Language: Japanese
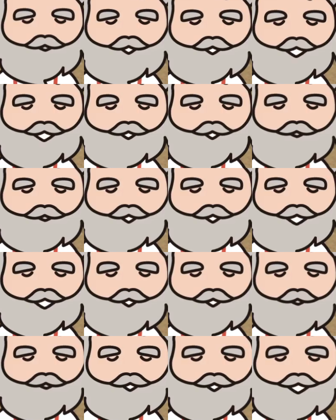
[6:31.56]
今
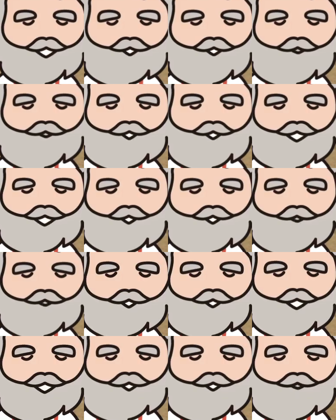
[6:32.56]
から
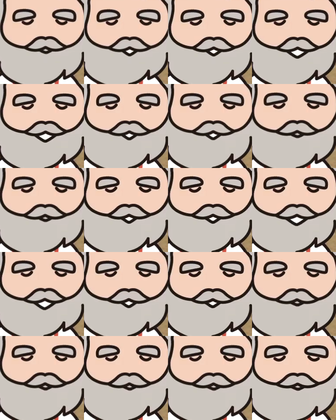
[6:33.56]
150年ぐらい
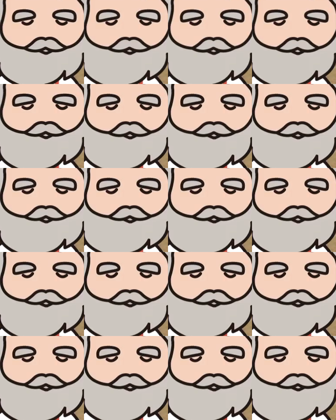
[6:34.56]
前